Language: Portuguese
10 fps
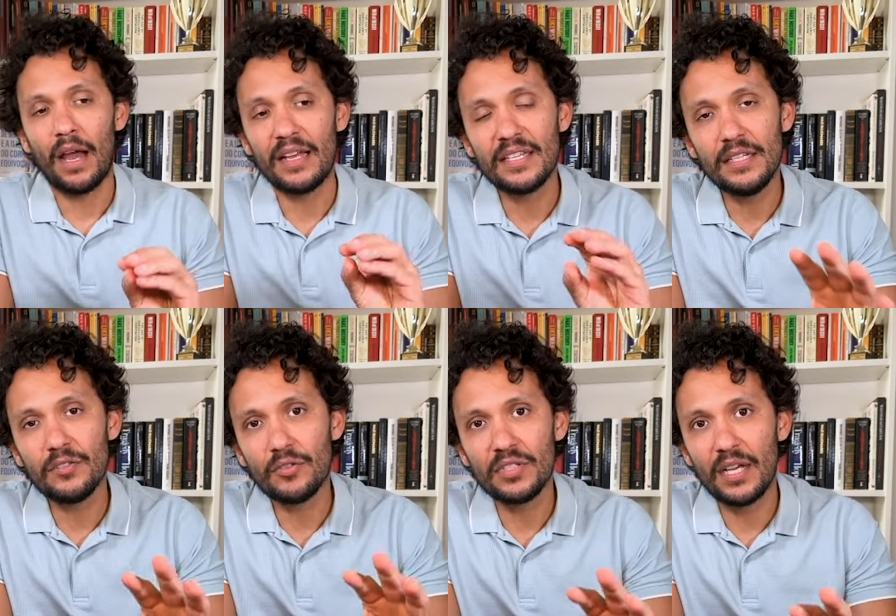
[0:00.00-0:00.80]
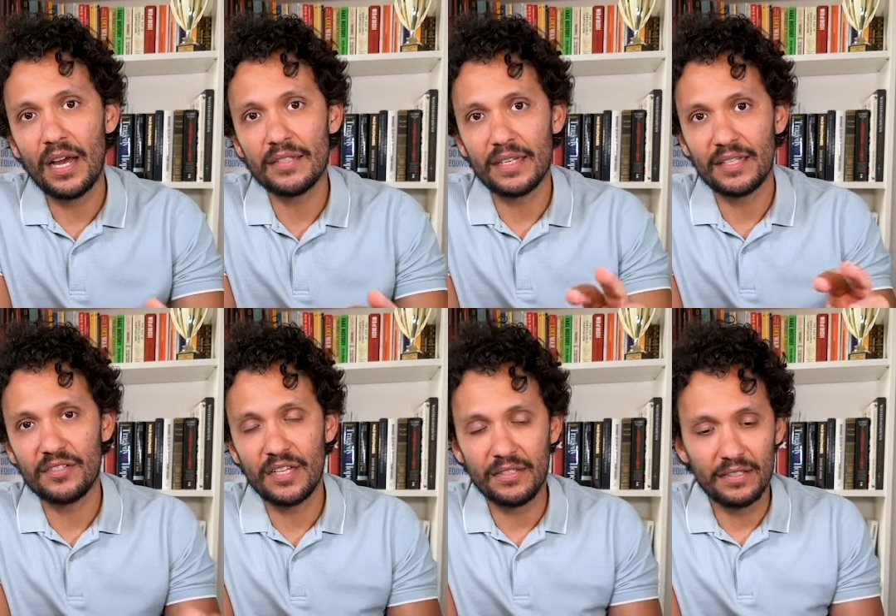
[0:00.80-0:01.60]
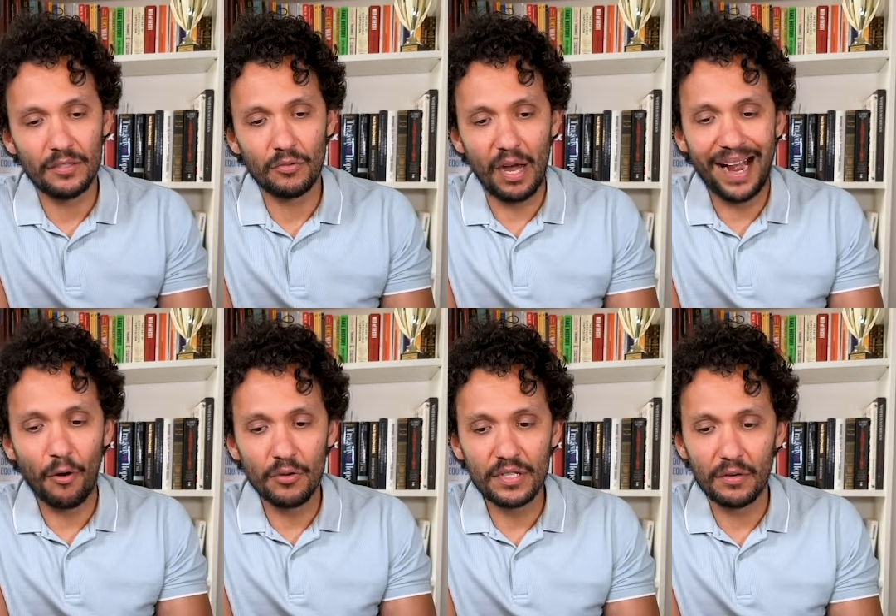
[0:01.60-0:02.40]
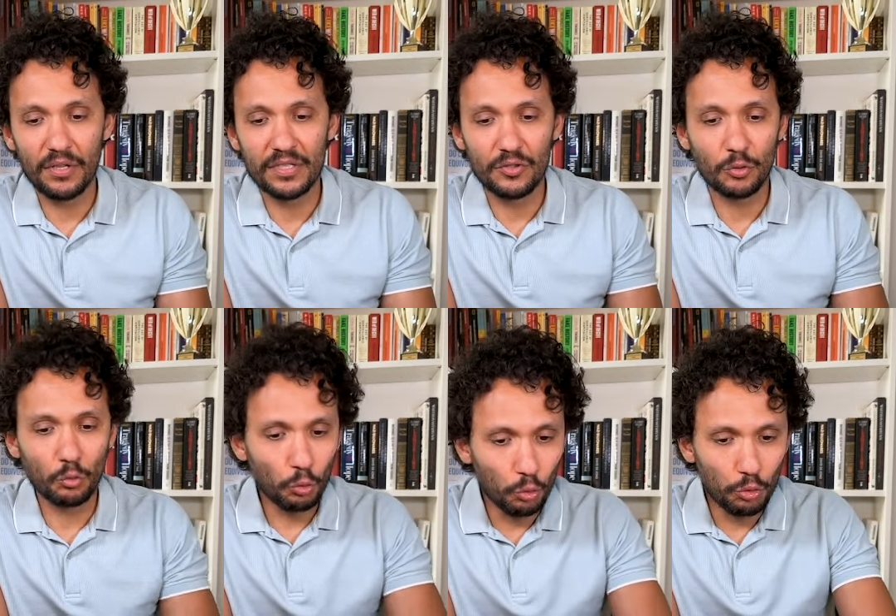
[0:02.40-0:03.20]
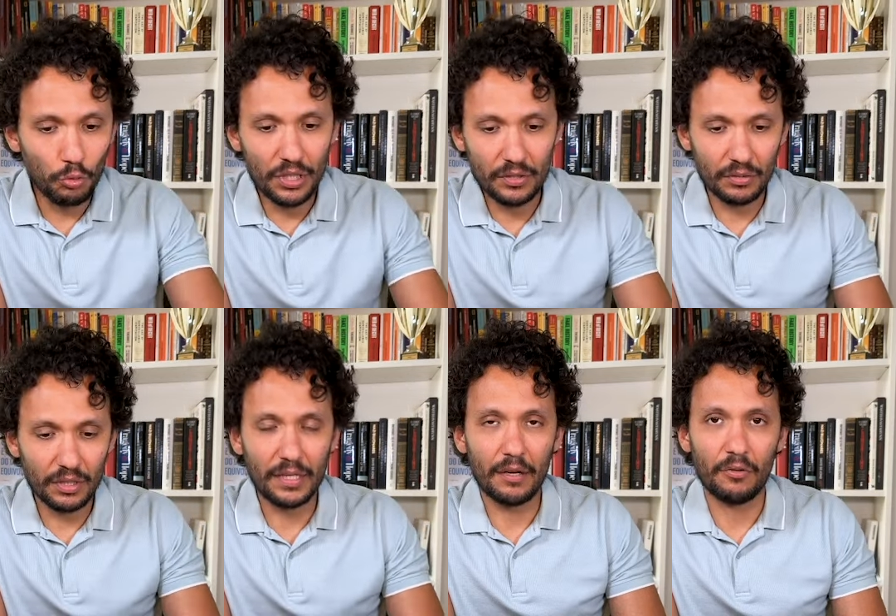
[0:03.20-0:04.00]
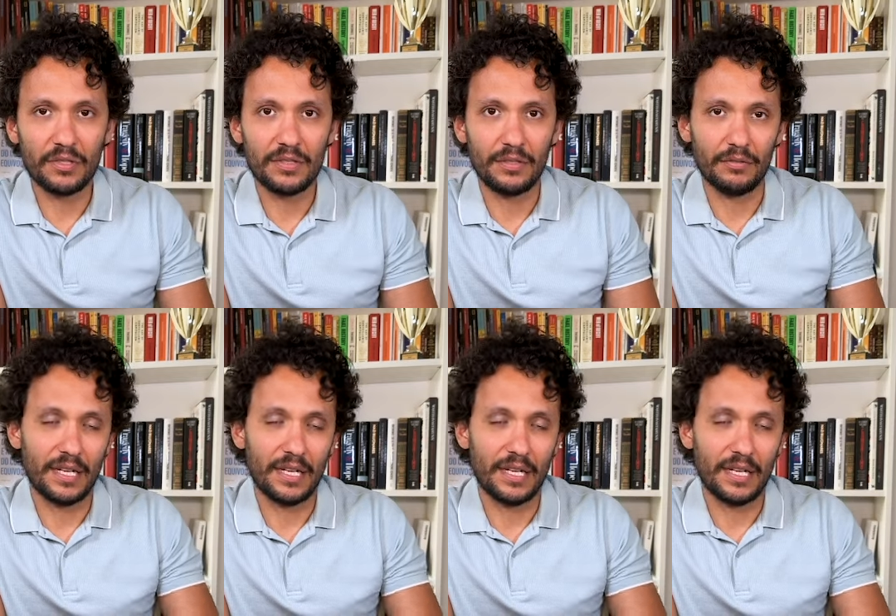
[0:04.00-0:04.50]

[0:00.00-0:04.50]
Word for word: as redes sociais elas têm sido a consequência de tudo isso que tem acontecido.